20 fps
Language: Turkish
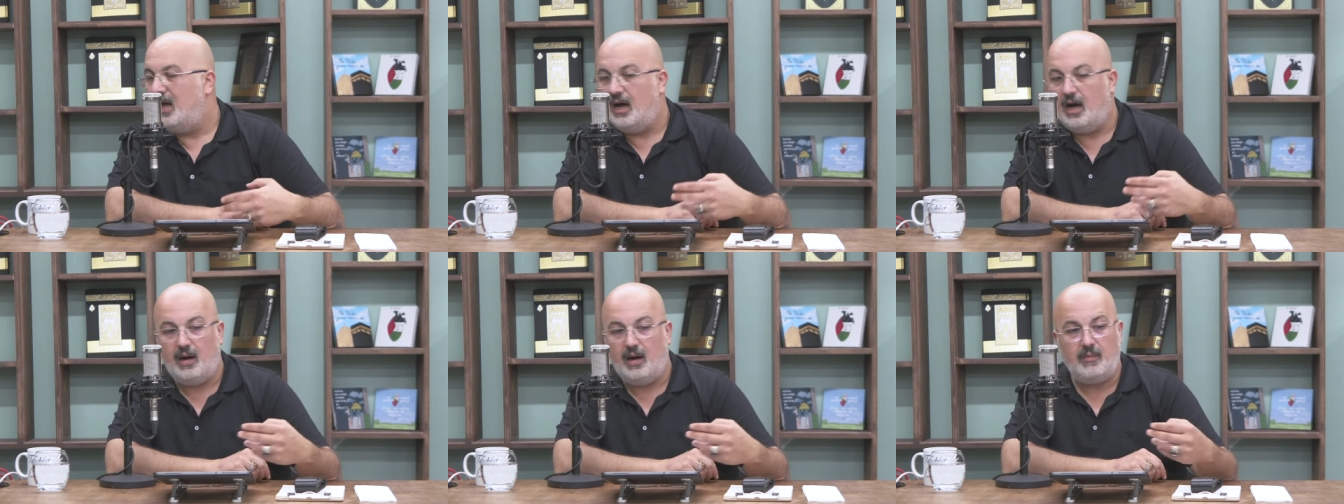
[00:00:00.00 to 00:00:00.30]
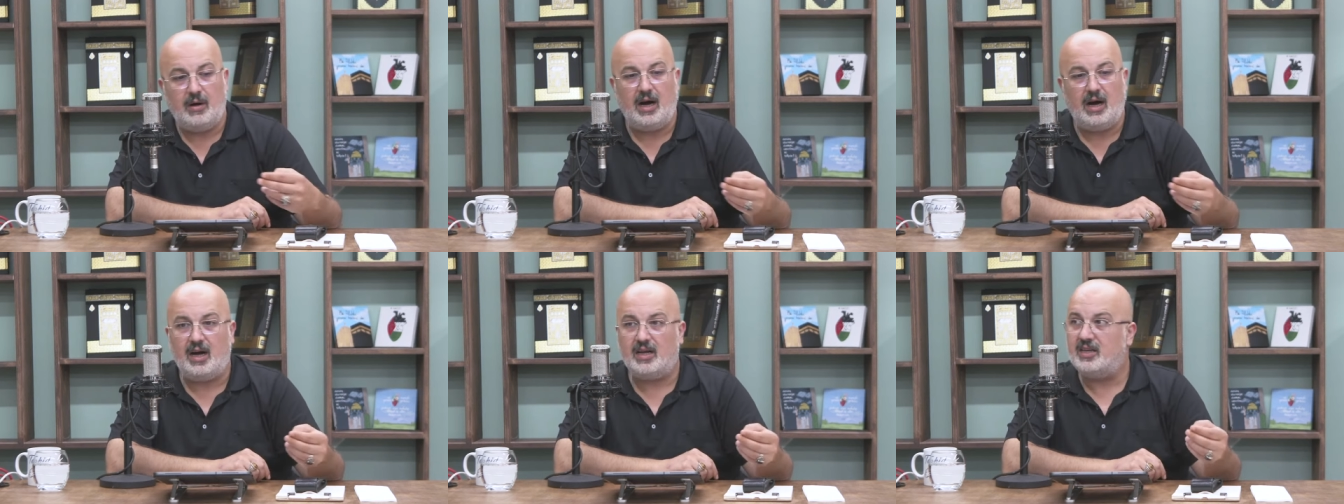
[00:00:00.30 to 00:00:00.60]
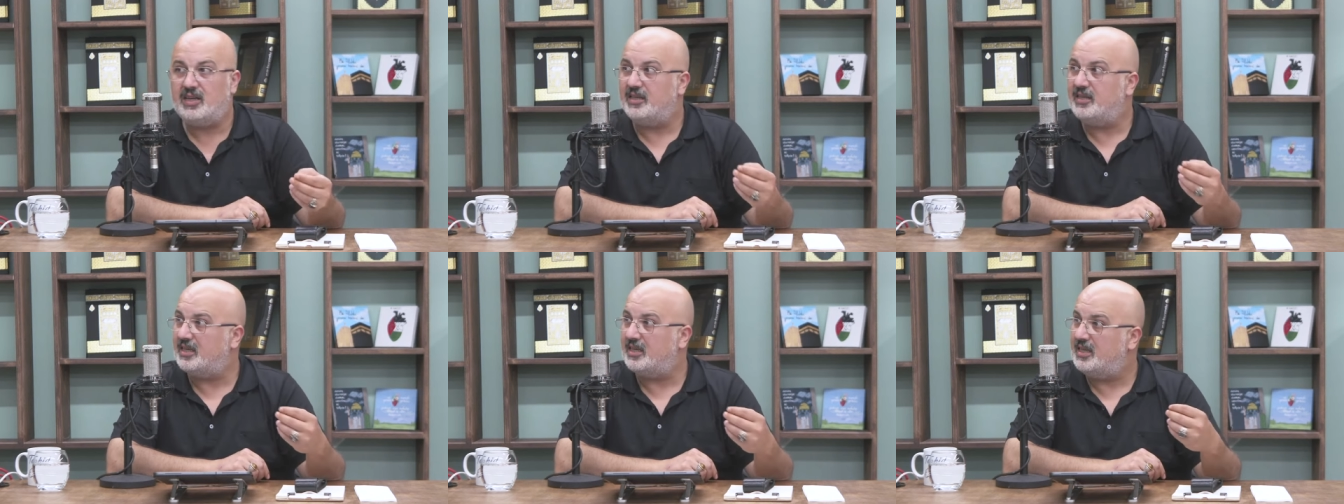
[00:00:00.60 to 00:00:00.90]
Ama
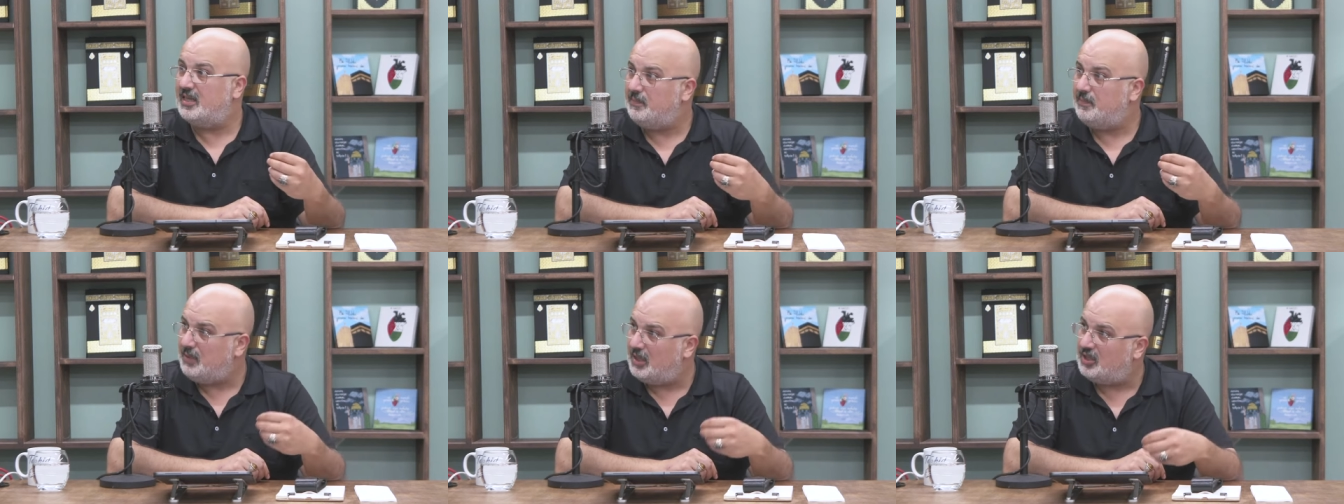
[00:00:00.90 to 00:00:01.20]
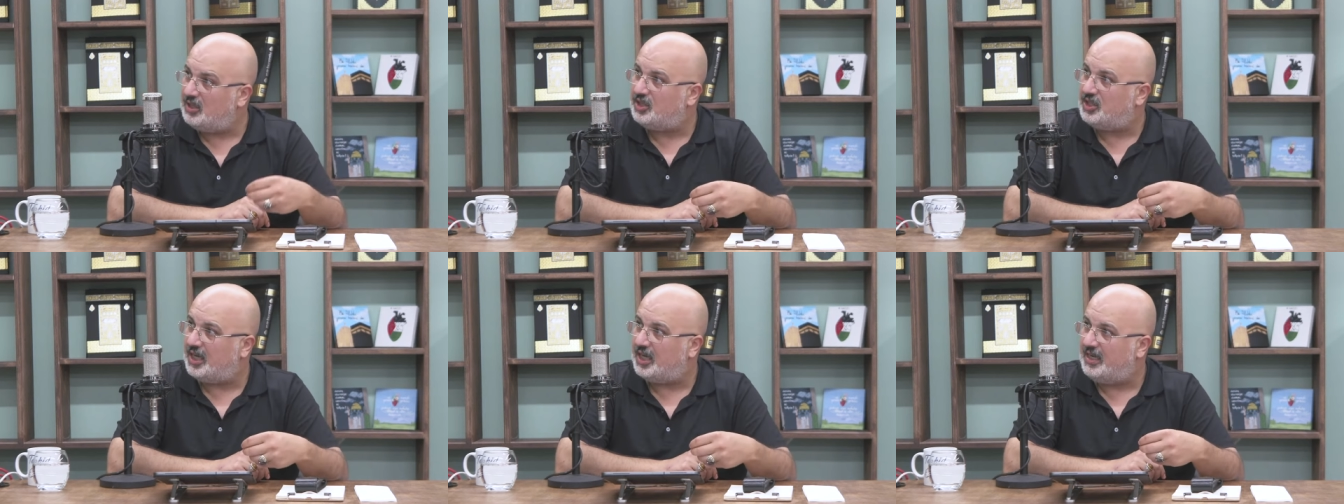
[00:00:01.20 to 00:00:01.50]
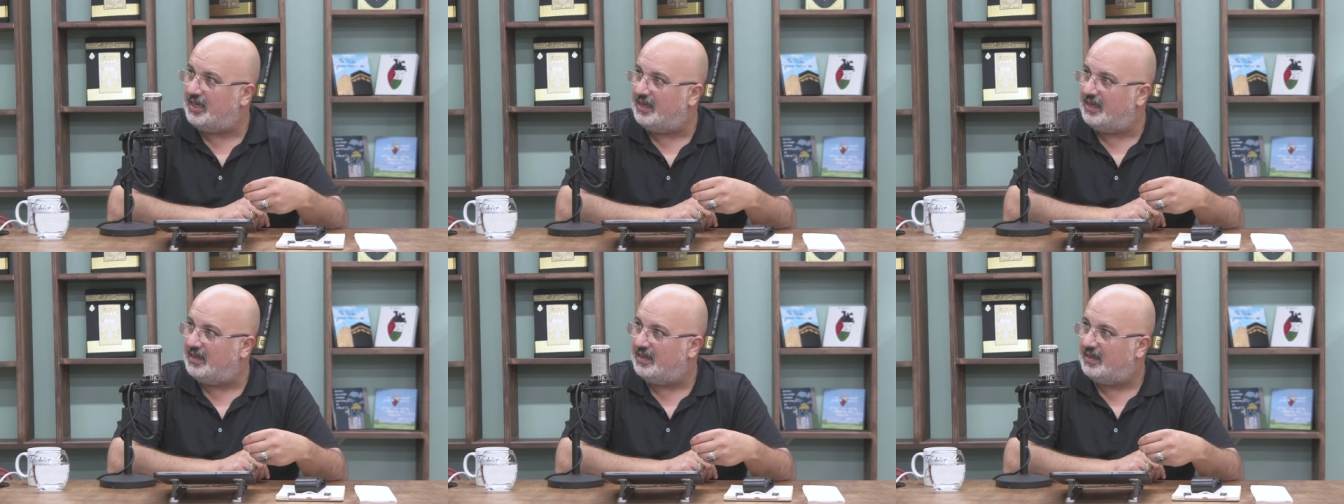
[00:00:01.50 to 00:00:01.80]
aradaki bir
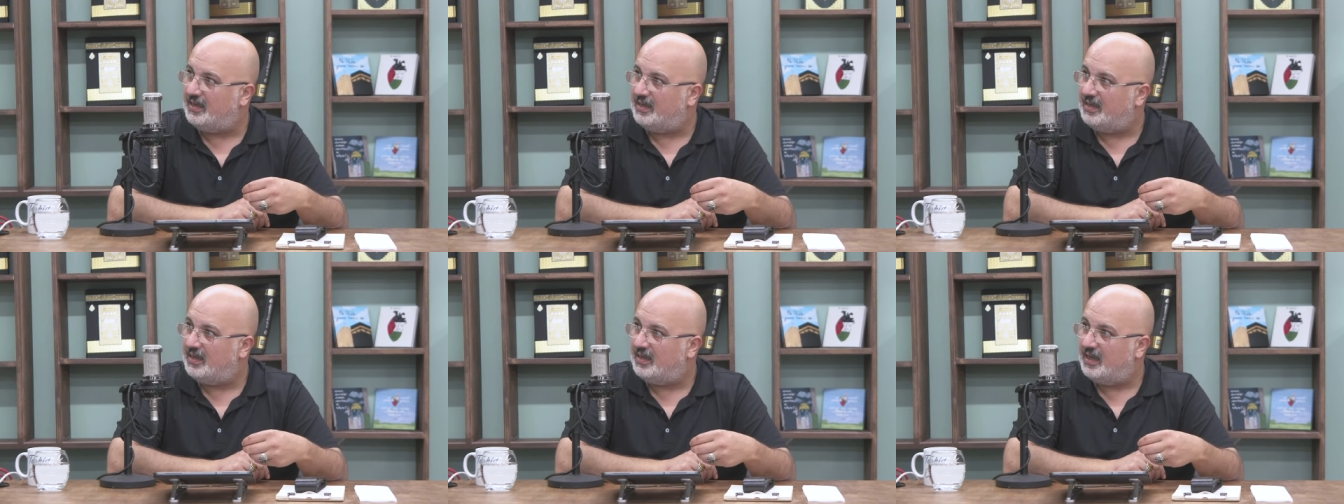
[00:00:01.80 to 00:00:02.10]
şeyi